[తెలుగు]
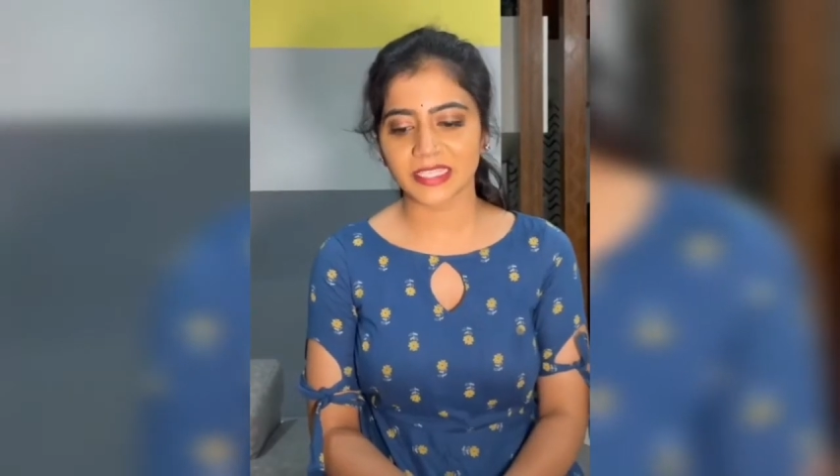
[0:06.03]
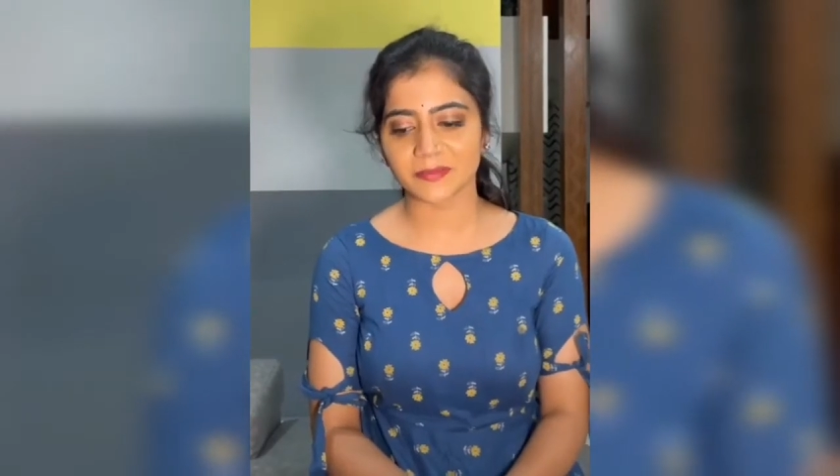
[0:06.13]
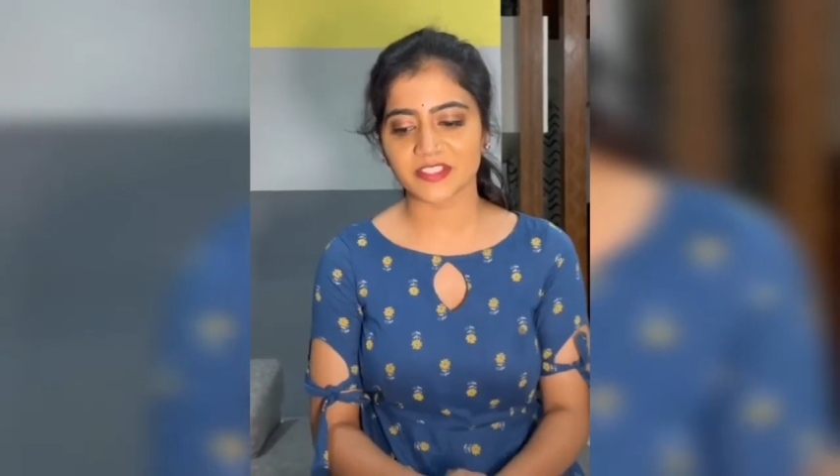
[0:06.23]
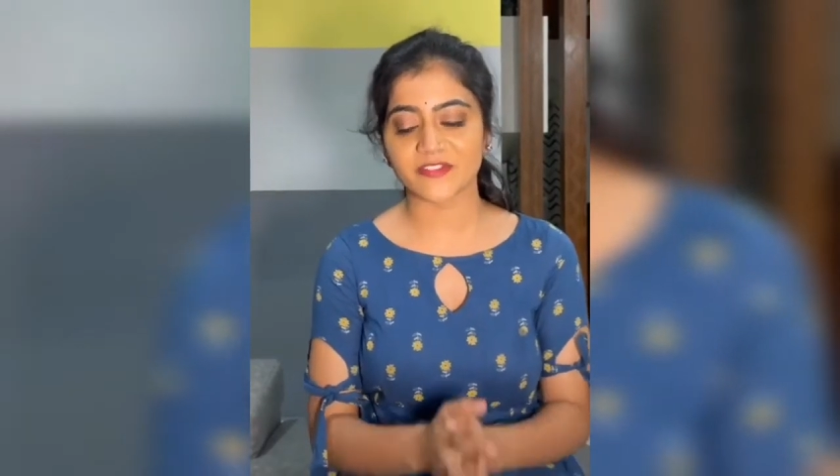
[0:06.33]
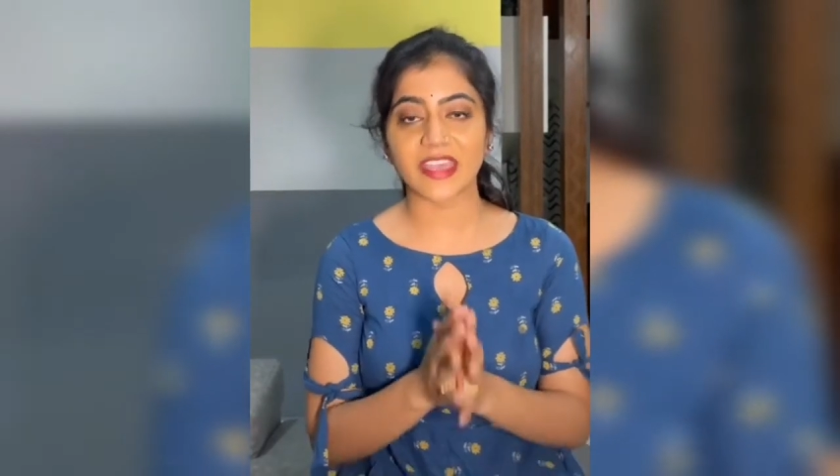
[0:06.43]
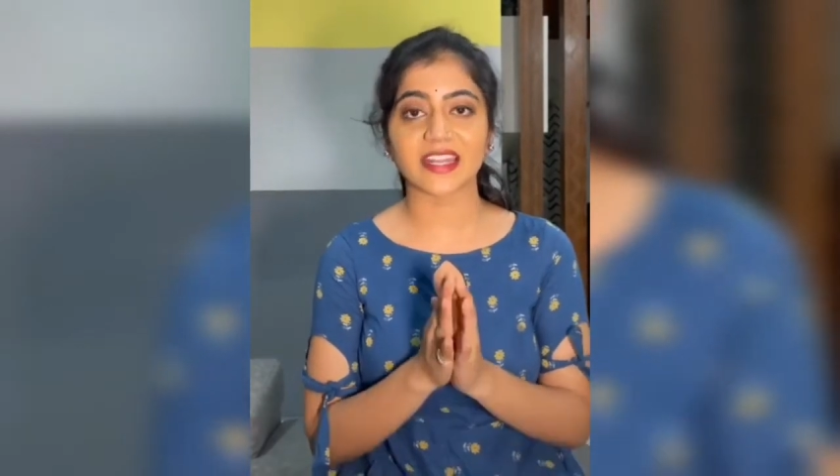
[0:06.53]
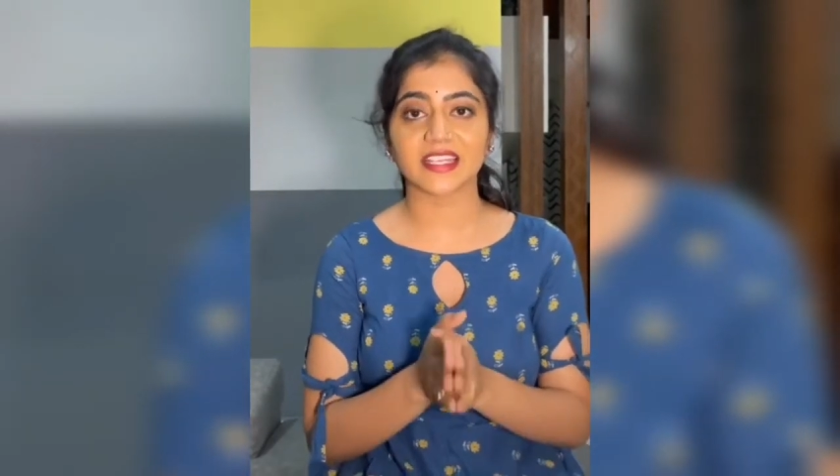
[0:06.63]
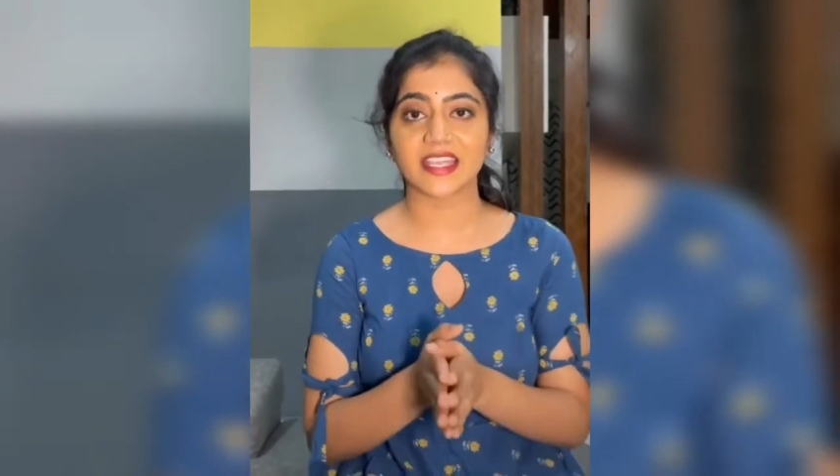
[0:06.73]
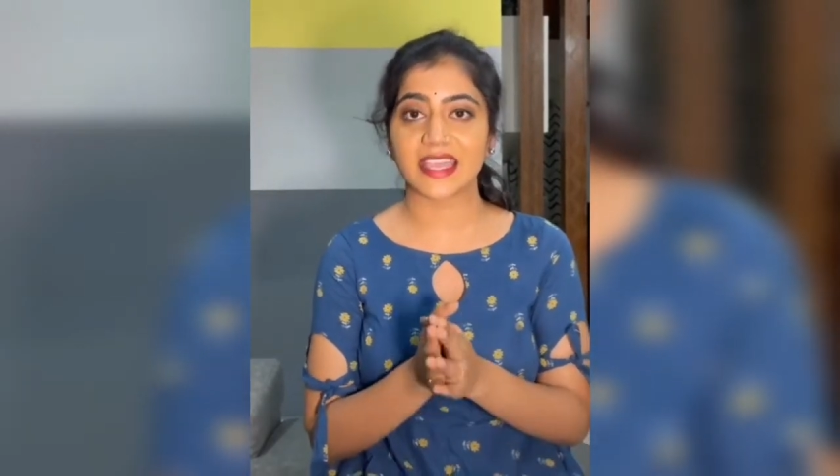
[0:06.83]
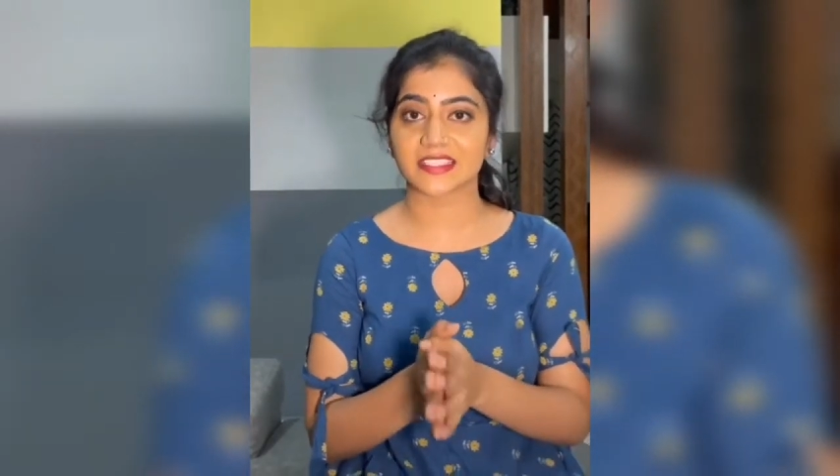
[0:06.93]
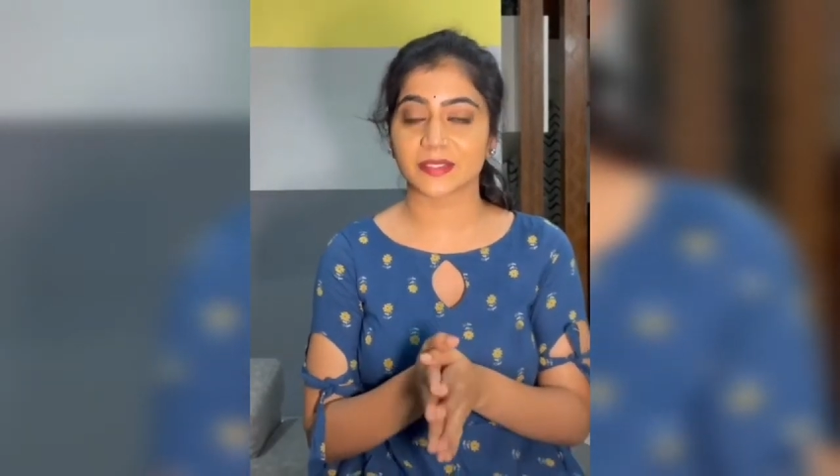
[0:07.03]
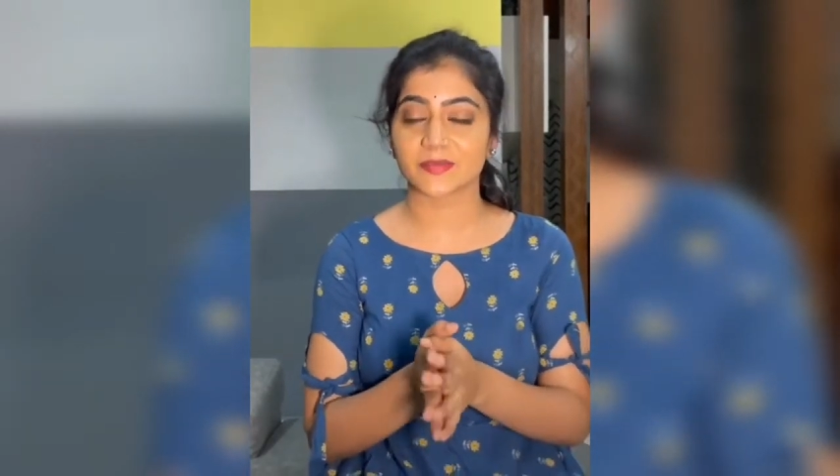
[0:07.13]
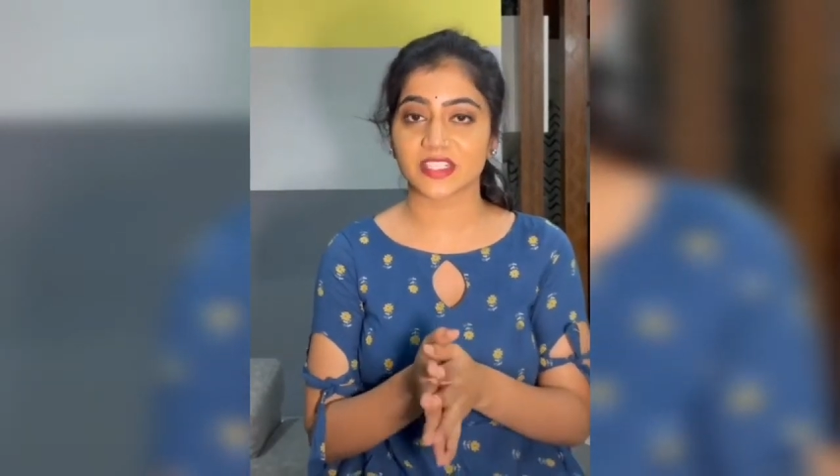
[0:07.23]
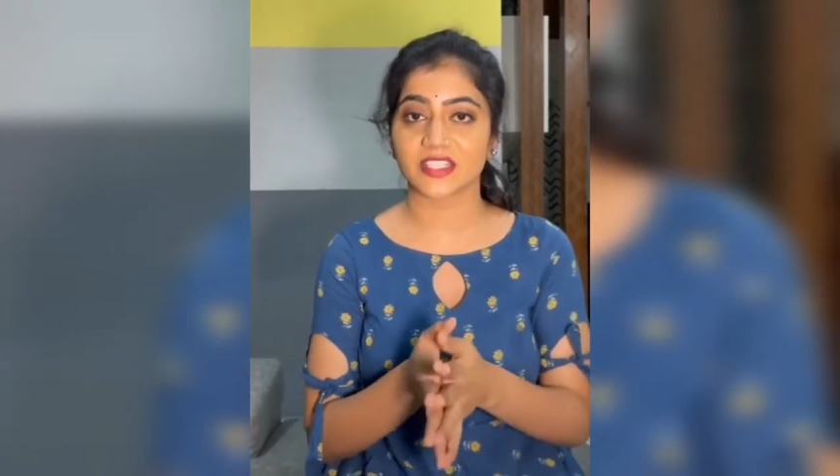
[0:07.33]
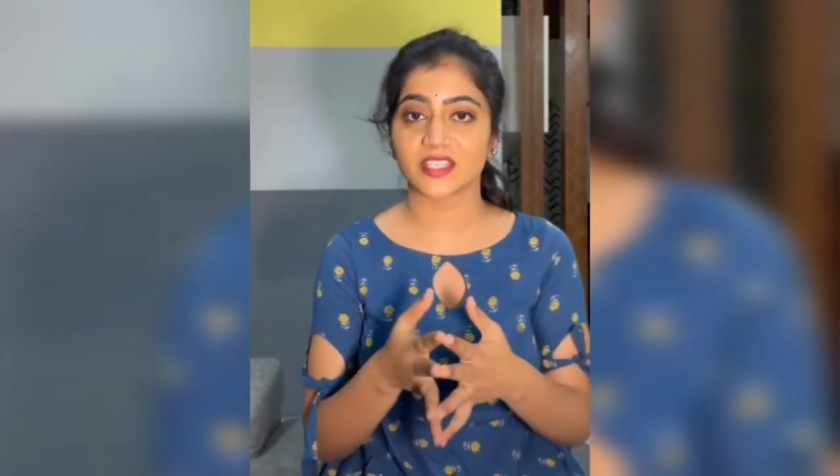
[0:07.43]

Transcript: సో సమ్ టైమ్స్ ఫ్యాక్ ని